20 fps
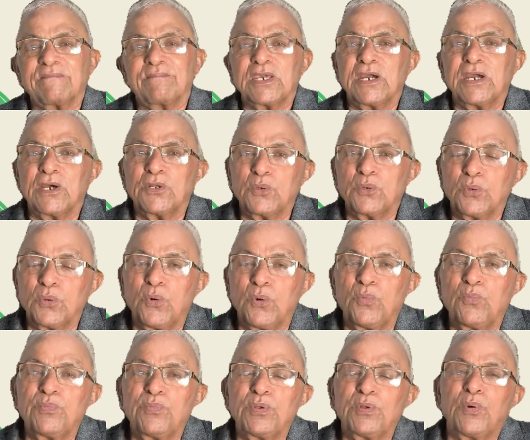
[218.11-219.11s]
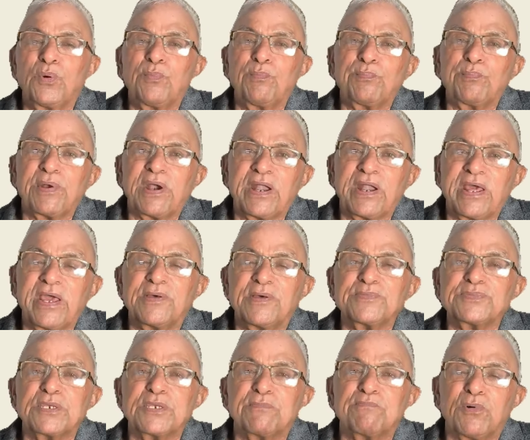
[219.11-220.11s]
कि अनुलोम विलोम
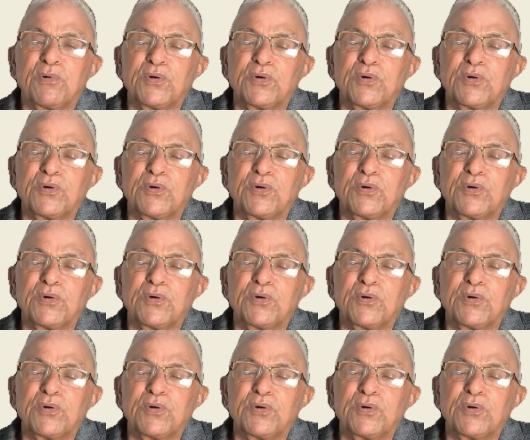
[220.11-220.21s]
प्राणायाम से